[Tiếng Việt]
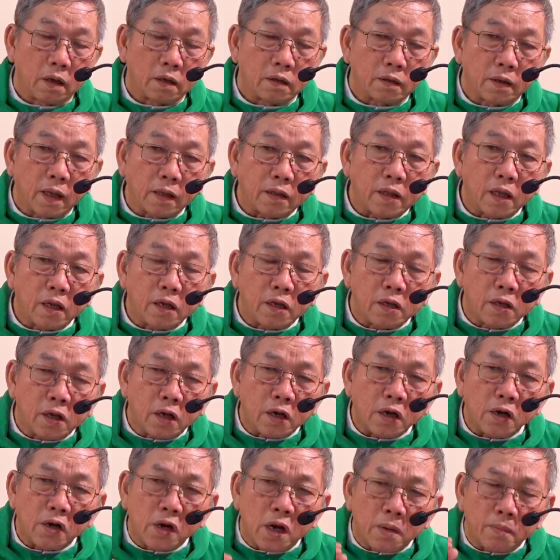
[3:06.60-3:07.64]
Thế thì
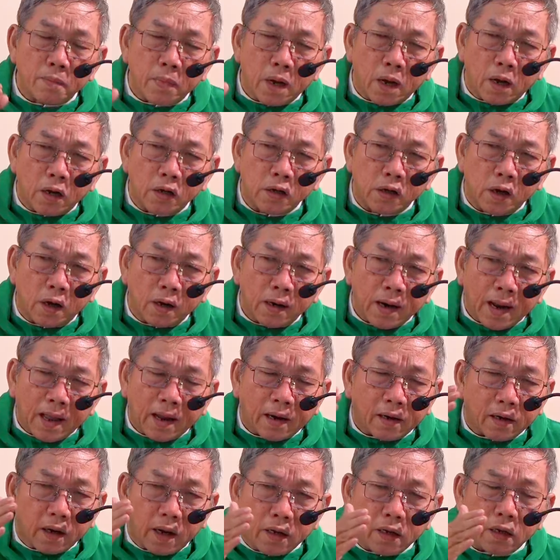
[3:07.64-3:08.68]
những người mà hưởng
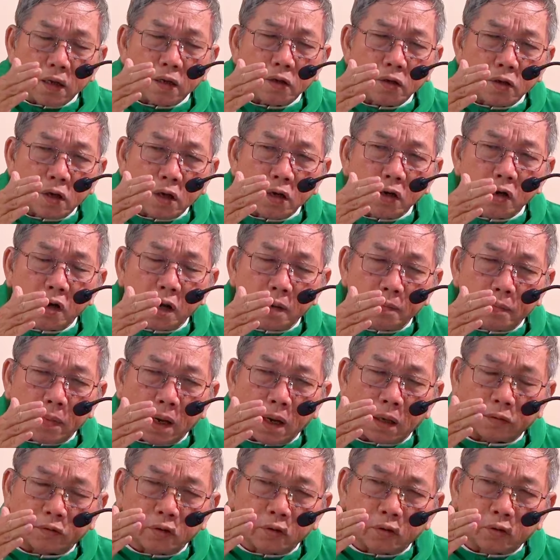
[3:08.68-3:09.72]
lạc ấy, những người
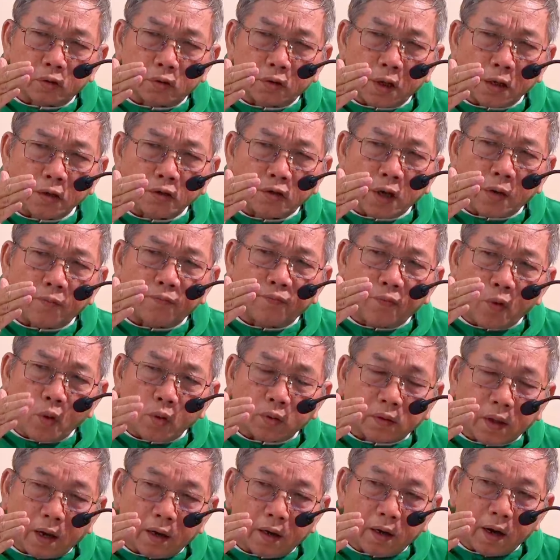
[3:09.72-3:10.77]
mà tính chất vô
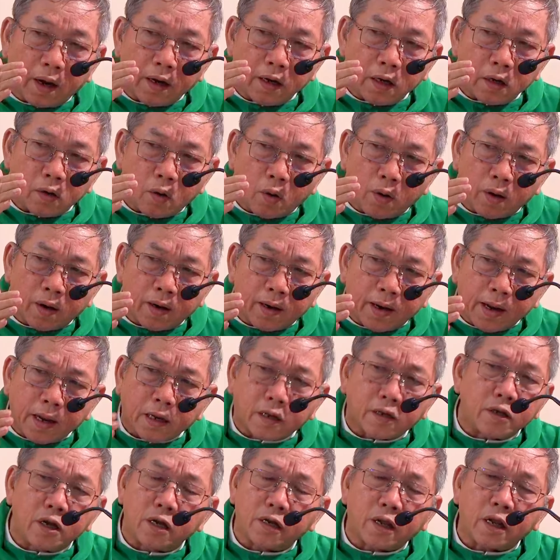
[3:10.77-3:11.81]
thần ấy, họ
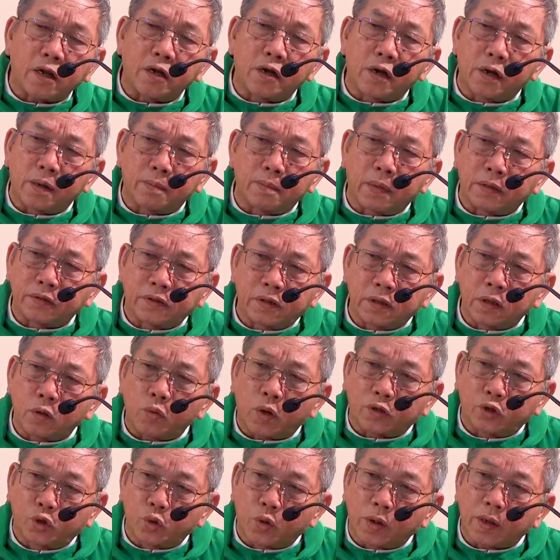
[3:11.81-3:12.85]
ghét những cái người mà giữ
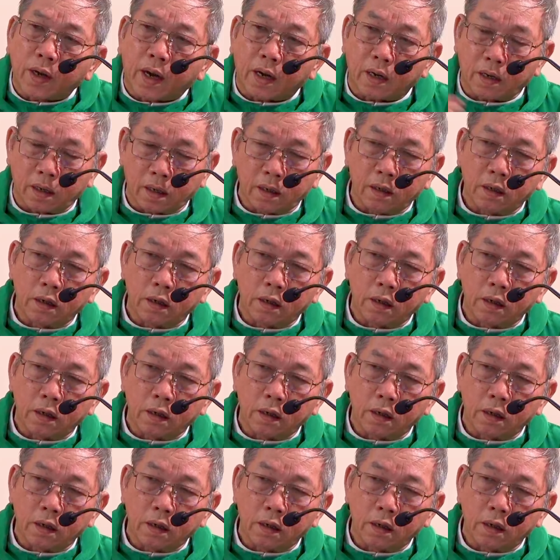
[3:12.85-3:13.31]
luật Chúa này.